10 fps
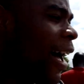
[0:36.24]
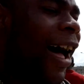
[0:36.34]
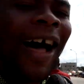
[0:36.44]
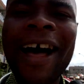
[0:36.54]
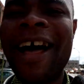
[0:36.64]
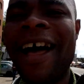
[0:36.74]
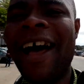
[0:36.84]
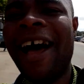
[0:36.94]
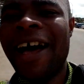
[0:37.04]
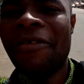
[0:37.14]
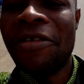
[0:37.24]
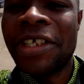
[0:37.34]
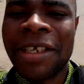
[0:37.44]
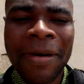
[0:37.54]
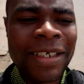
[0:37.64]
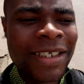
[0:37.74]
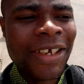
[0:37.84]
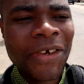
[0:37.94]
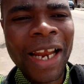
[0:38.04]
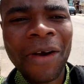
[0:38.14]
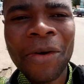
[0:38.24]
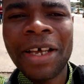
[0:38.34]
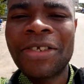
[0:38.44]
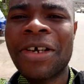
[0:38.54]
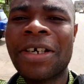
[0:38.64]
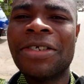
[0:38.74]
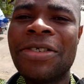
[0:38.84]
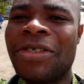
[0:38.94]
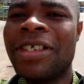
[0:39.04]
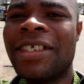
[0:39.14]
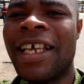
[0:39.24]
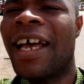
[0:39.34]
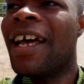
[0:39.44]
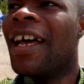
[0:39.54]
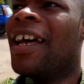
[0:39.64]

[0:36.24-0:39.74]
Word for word: Ah! Vous imaginez que la connexion que j'utilisais